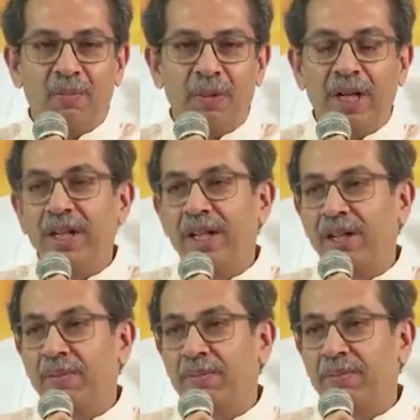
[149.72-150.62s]
पण
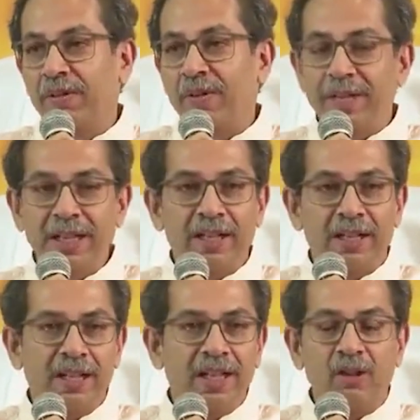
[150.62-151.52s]
तेव्हा माझ्या
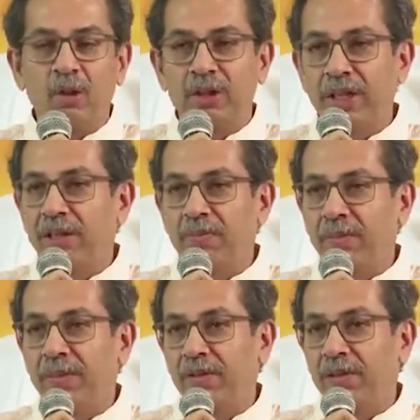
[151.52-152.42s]
एक गोष्ट
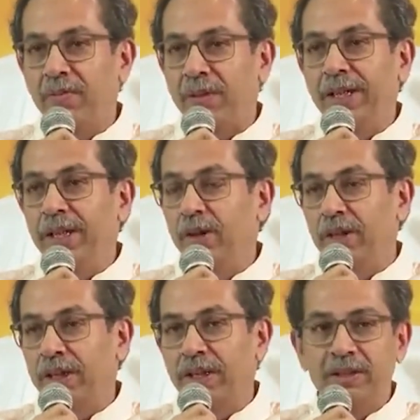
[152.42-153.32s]
माहिती
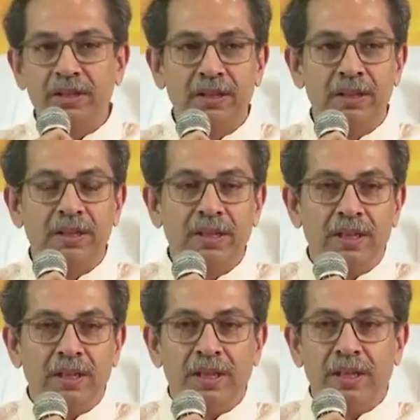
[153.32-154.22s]
नव्हतं
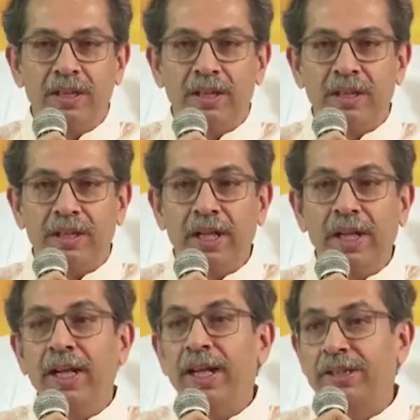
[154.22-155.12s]
कि
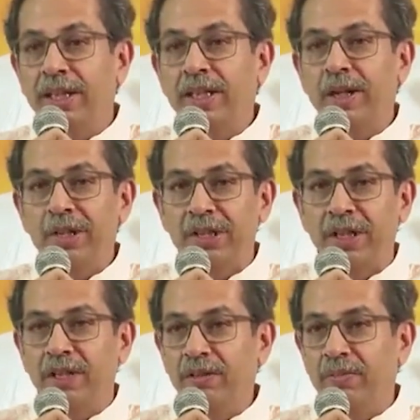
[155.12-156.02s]
इलेक्शन
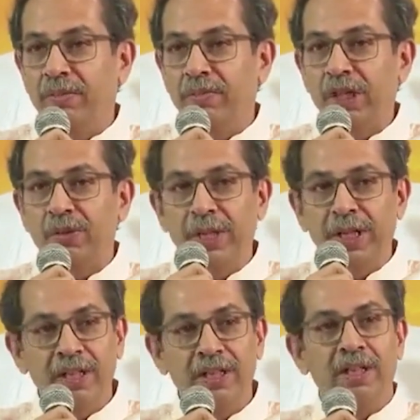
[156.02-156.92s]
कमीशन बीच में ही
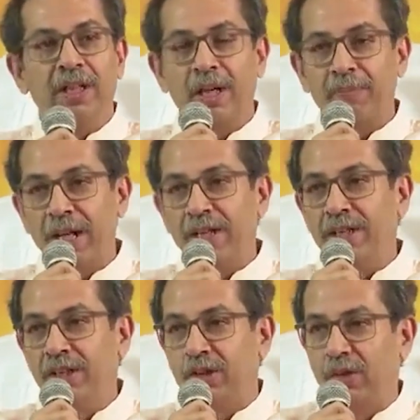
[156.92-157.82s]
अपना रिजल्ट
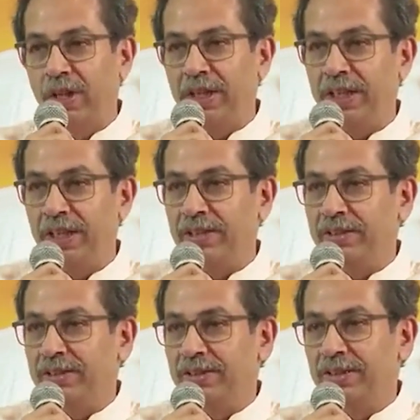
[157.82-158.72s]
सुनवा देगी
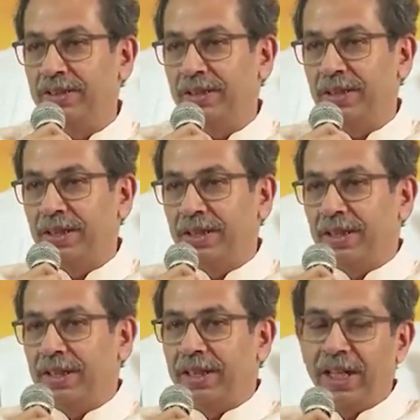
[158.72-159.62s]

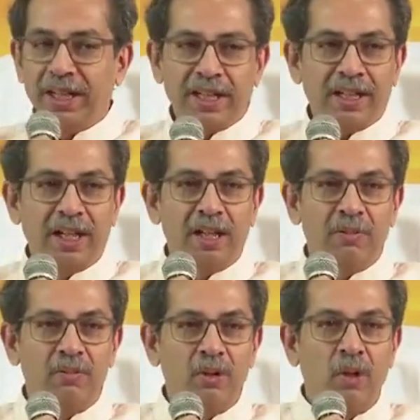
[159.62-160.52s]
ठीक है कल
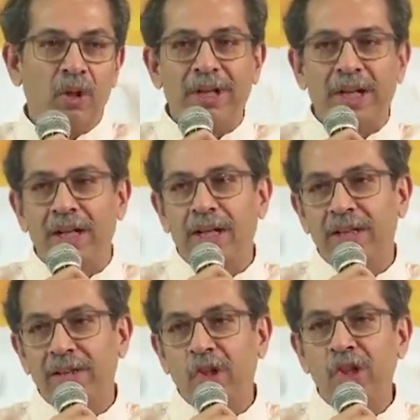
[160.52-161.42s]
उन्होंने मेरा
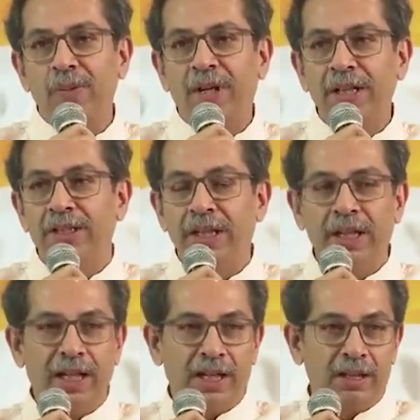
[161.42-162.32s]
धनुष्यबाण छीन
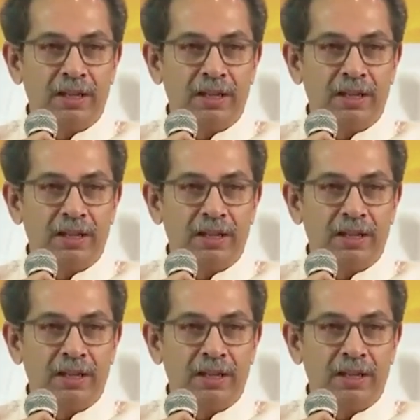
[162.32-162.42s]
लिया